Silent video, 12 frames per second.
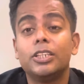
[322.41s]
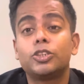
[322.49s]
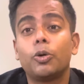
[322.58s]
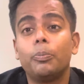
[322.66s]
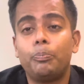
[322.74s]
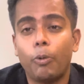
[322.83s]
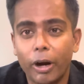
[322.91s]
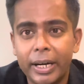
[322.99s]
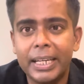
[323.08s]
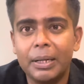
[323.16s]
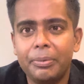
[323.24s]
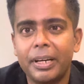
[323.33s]
सो
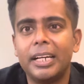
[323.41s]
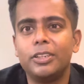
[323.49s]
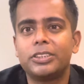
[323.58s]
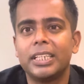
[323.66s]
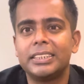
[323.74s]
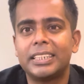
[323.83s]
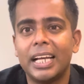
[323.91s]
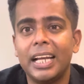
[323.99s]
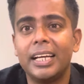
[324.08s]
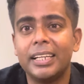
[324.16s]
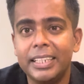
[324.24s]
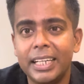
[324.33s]
पॉइंट आई एम ट्राइंग टू से इसके
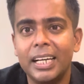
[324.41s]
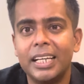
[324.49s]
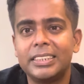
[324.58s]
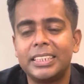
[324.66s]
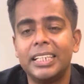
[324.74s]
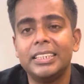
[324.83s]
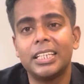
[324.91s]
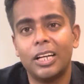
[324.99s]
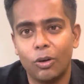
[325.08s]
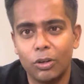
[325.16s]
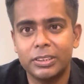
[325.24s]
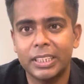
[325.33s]
लिए रियल एस्टेट इज अ लॉन्ग